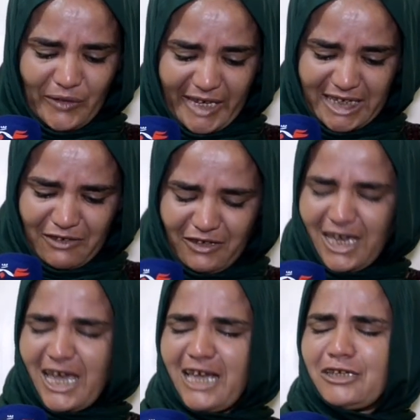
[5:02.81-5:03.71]
ونقية في
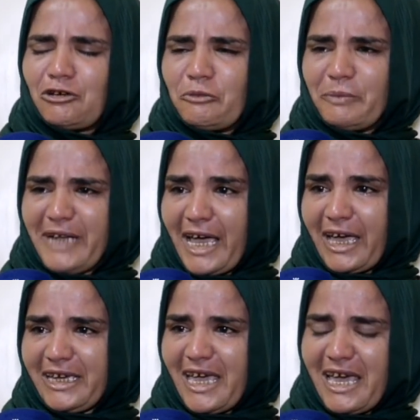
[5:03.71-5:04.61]
حالتك
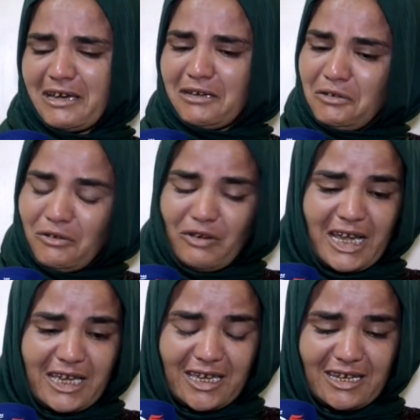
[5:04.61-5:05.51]
ومنقياك
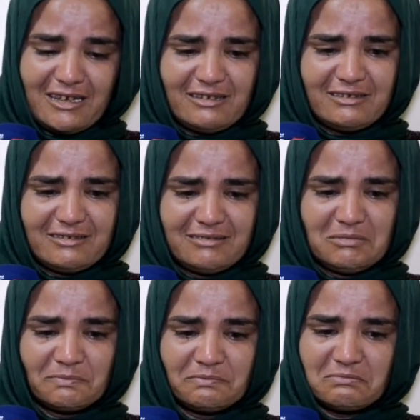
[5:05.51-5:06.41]
ولكن
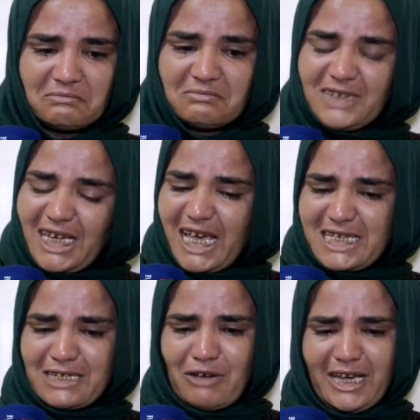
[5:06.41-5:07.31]

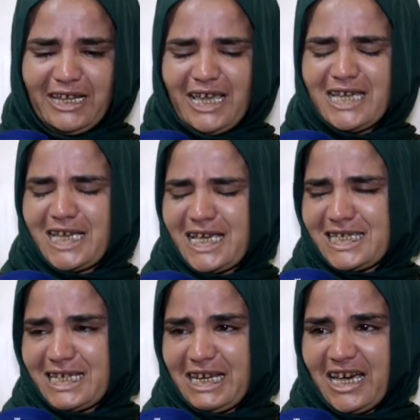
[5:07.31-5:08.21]
خاصك واحد الحاجه
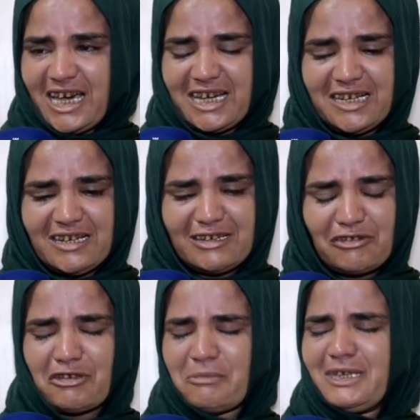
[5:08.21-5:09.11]
خاصك العقل
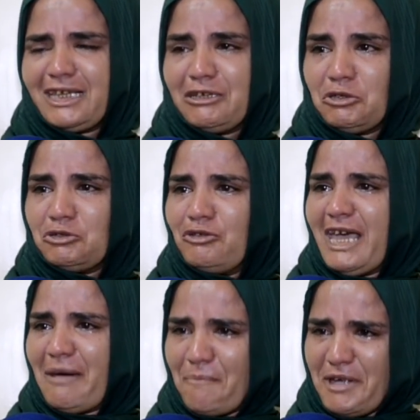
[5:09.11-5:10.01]
تفهمي انت تقولي
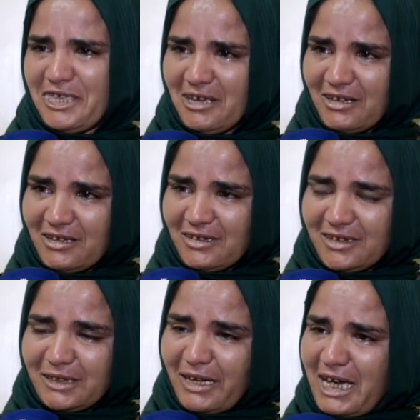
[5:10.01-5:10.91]
عمي
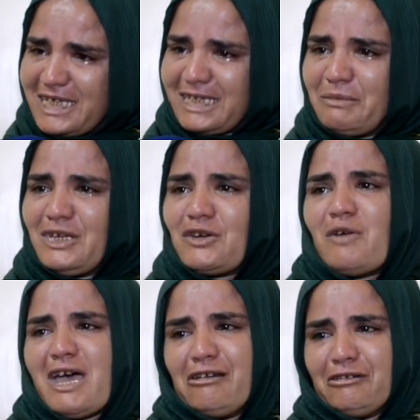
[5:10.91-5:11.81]
خاصني منك
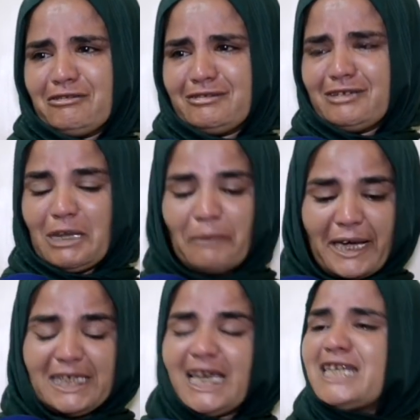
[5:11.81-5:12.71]
والو اللي
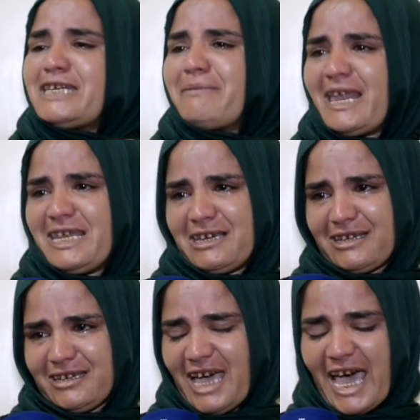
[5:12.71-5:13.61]
بغيتي نجيبها
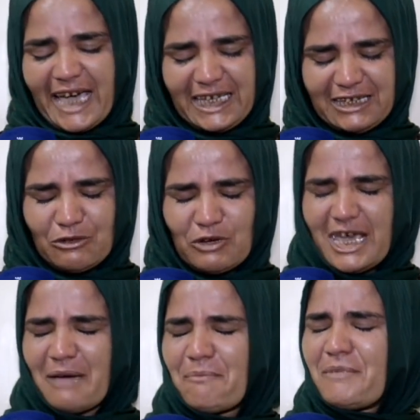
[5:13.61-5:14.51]
ليك عيط
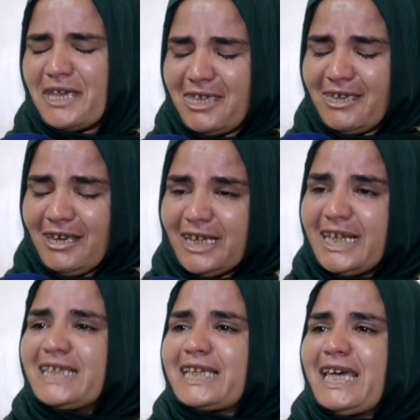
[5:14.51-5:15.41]
قولي عمي عمي
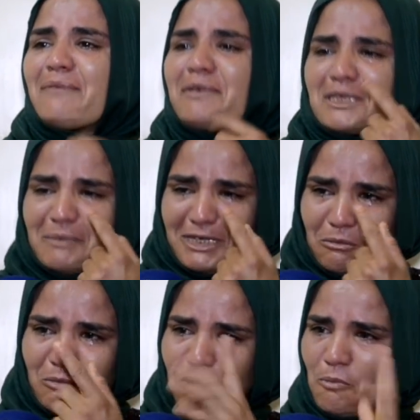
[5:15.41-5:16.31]
نطلع سبيت
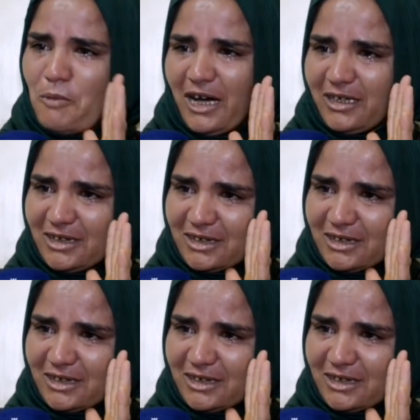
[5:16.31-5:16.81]
امي وبا